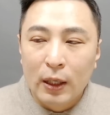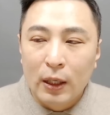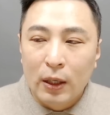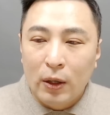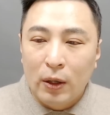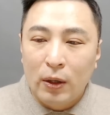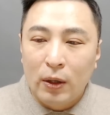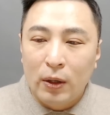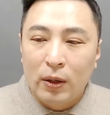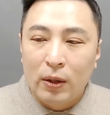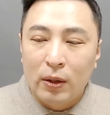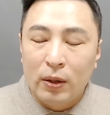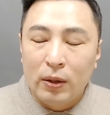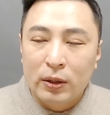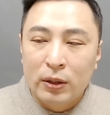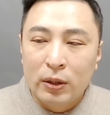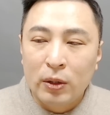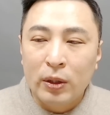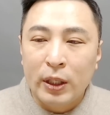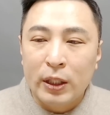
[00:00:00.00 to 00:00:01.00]
어,
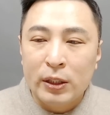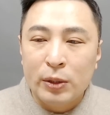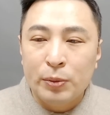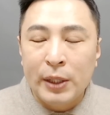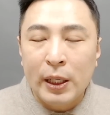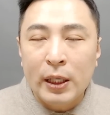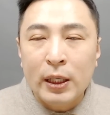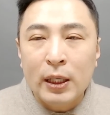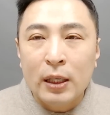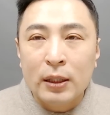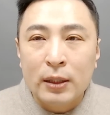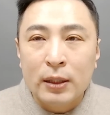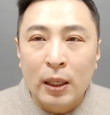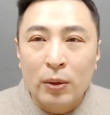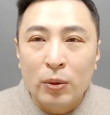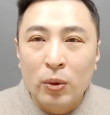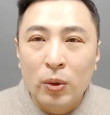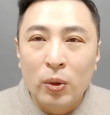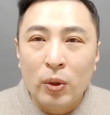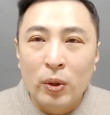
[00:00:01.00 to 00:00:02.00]
그렇게 좀 생각을
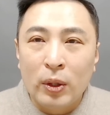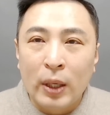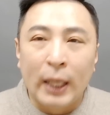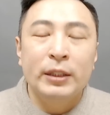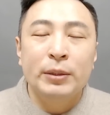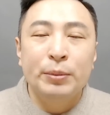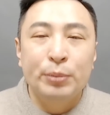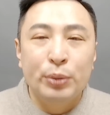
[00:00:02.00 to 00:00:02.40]
하고 가는